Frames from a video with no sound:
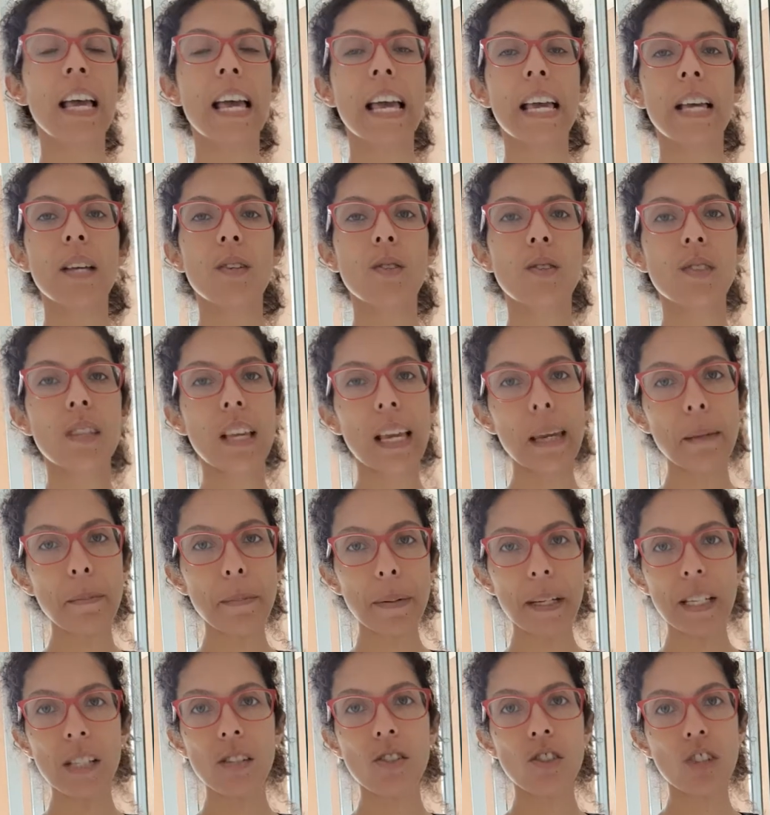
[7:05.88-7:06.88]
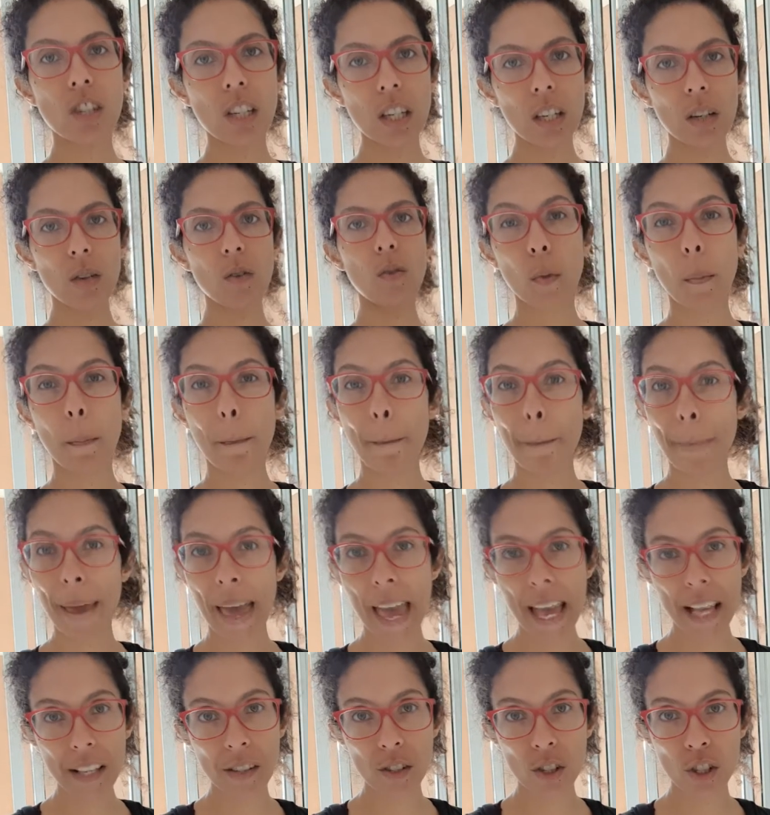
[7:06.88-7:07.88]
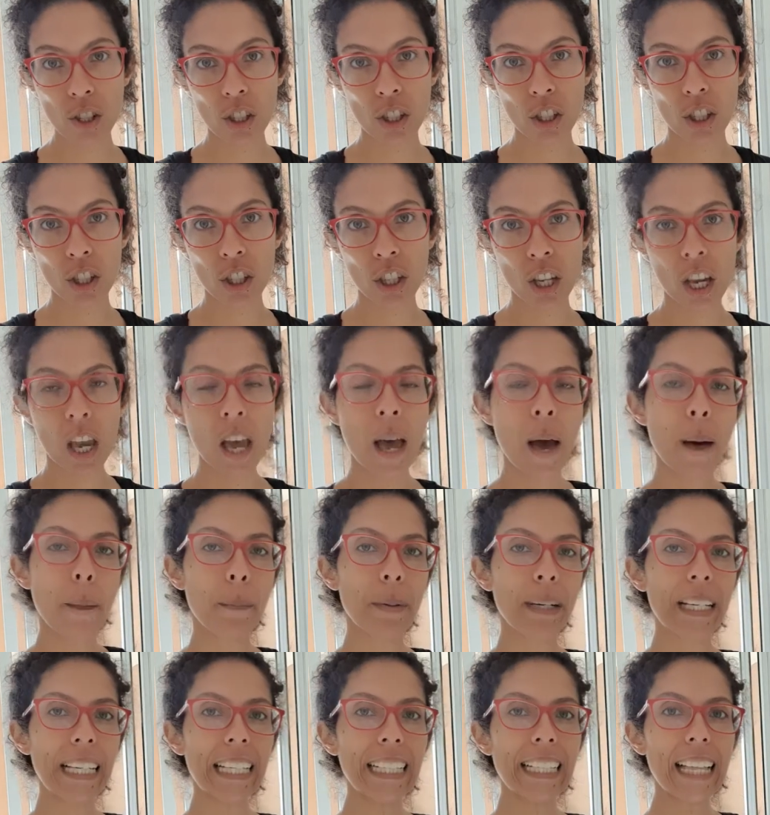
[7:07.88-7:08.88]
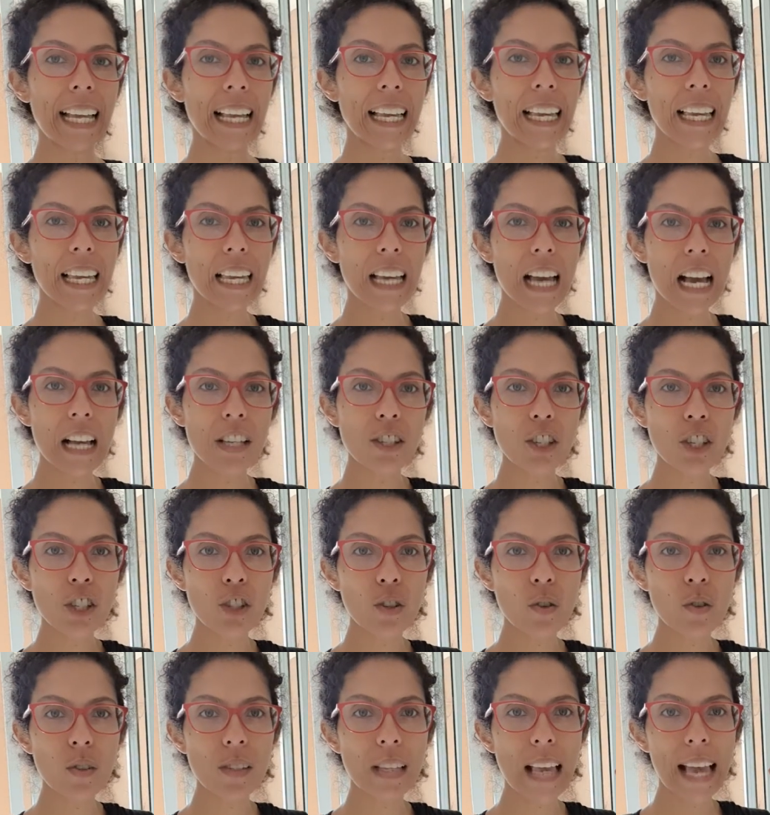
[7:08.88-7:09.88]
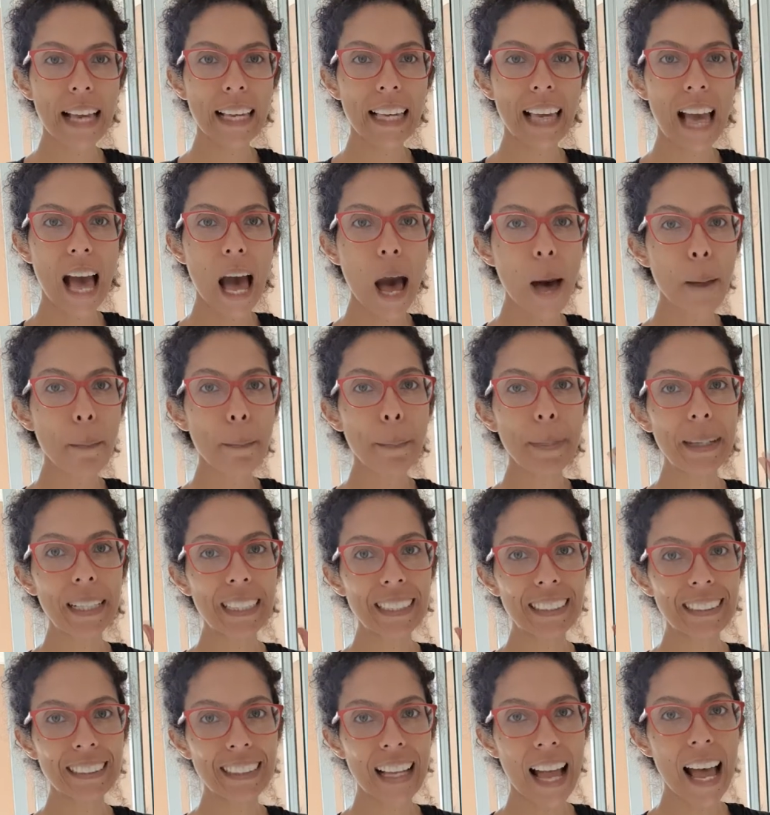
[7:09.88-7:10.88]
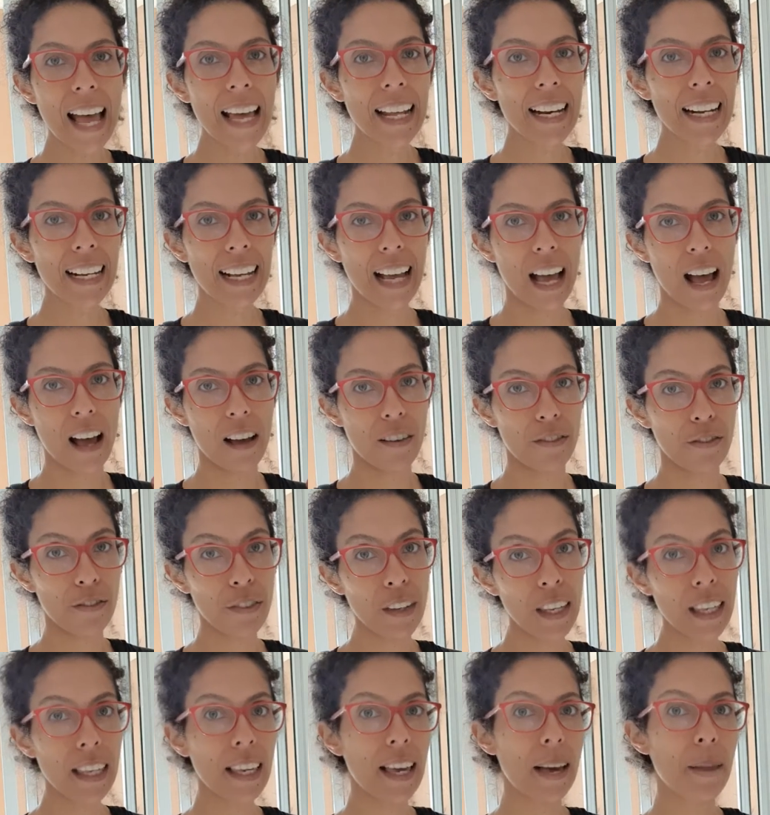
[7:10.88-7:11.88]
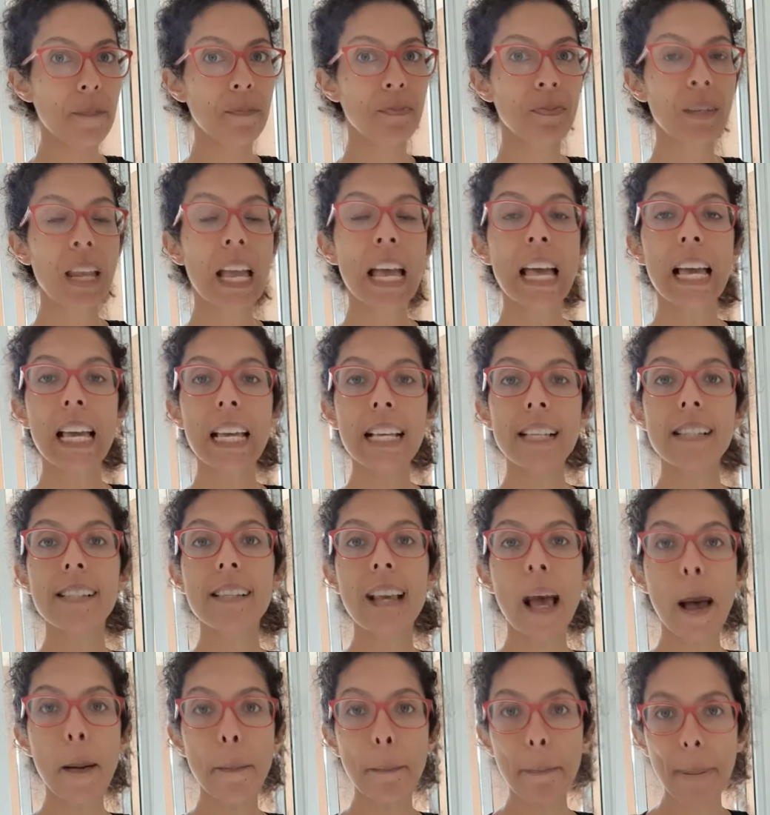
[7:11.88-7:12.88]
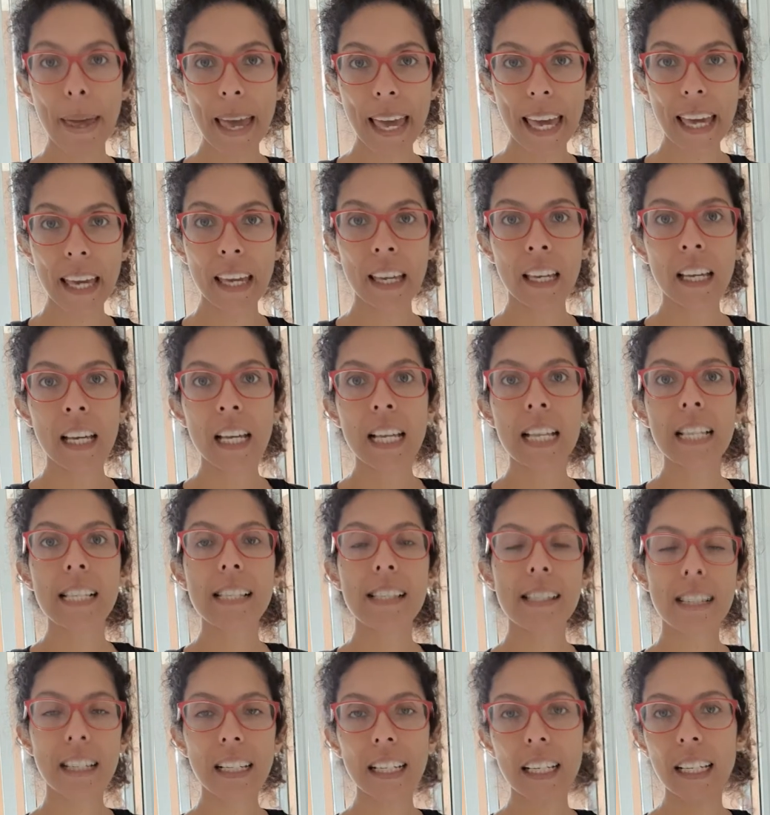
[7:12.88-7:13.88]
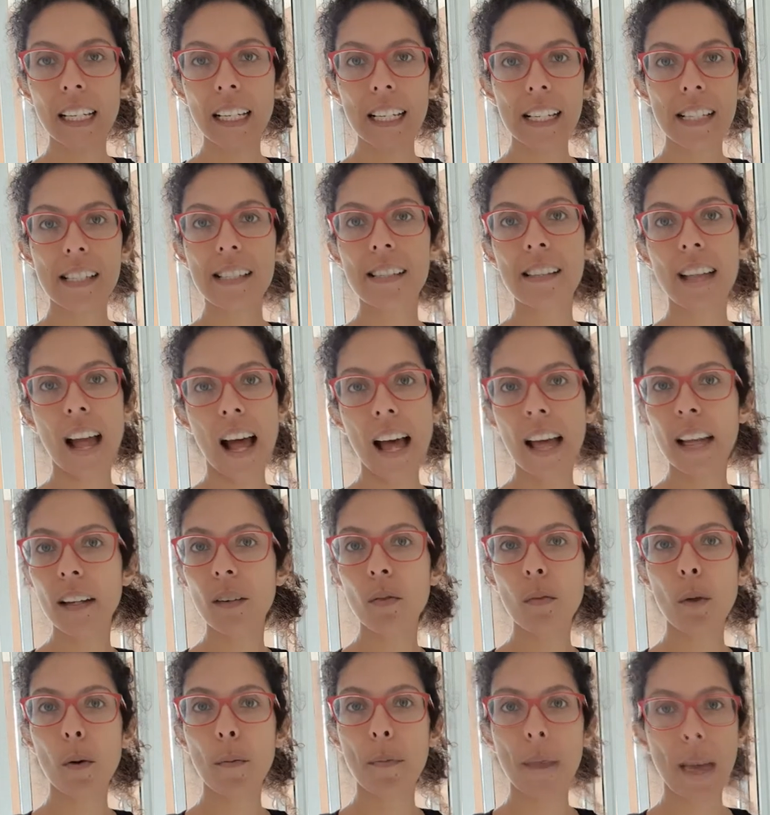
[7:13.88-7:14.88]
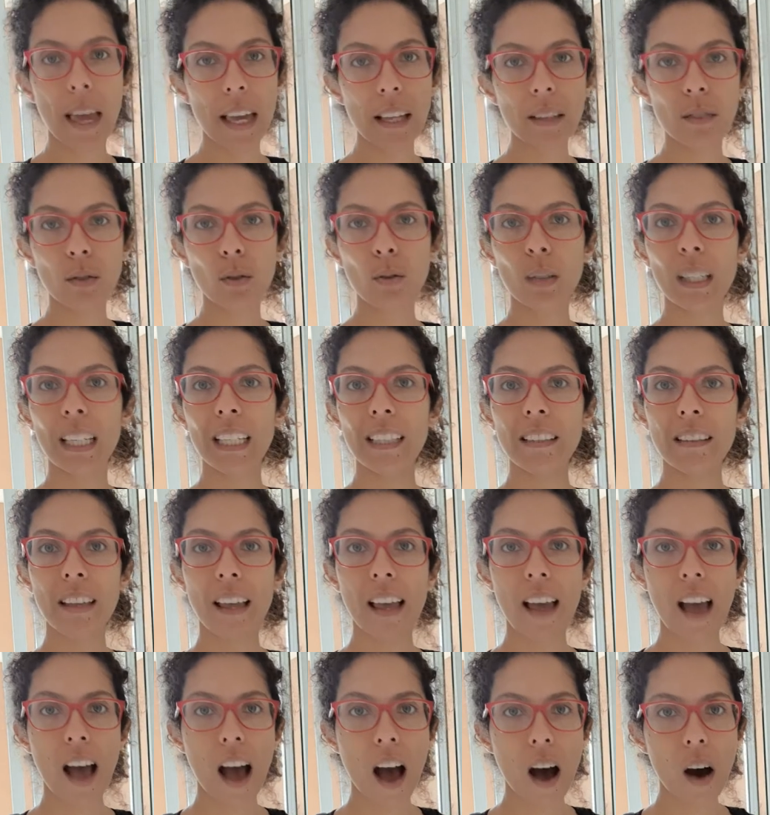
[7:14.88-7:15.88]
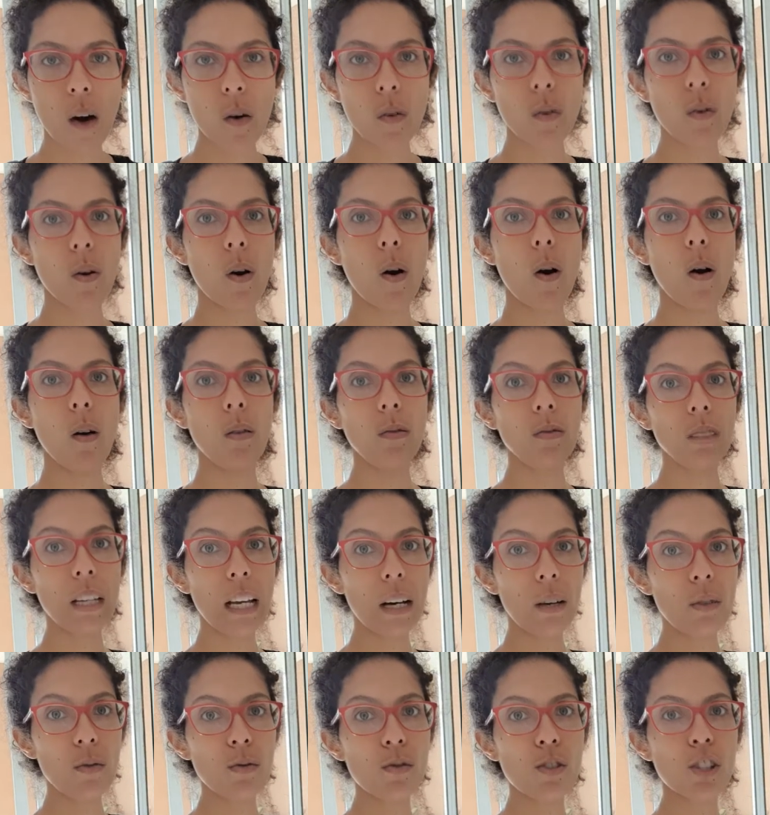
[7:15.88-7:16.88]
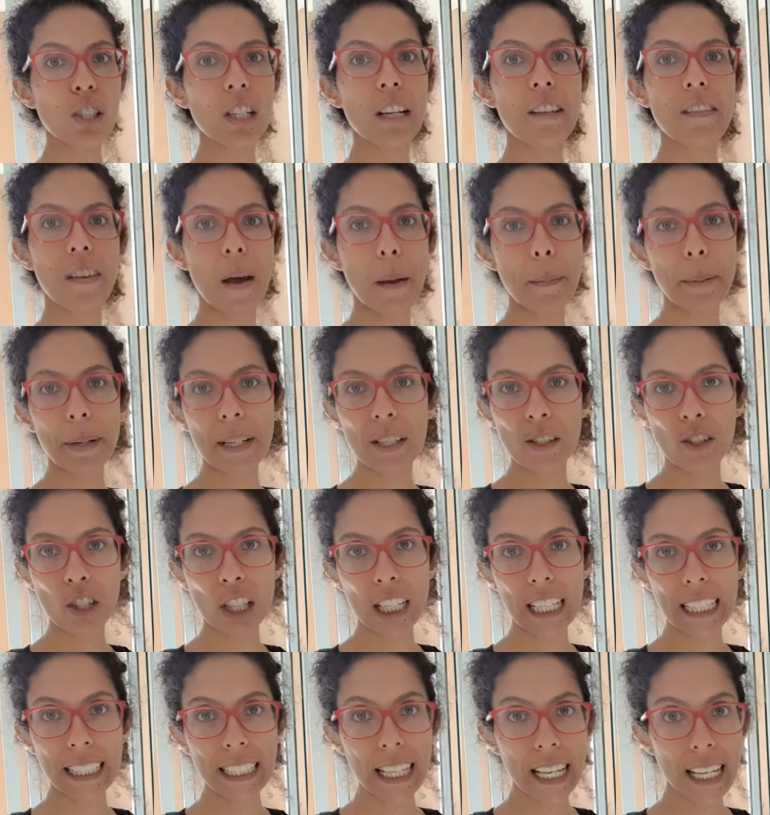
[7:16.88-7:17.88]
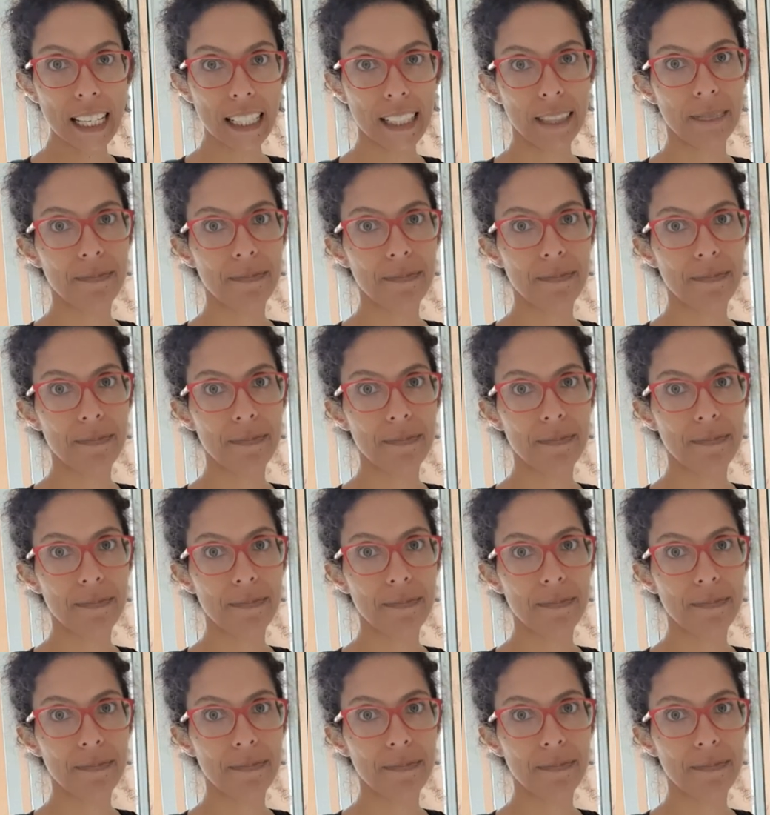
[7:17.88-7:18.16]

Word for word: eu sempre indico PET, porque daí a gente consegue apertar a garrafinha e saber se está no momento ideal ou não de levar para a geladeira.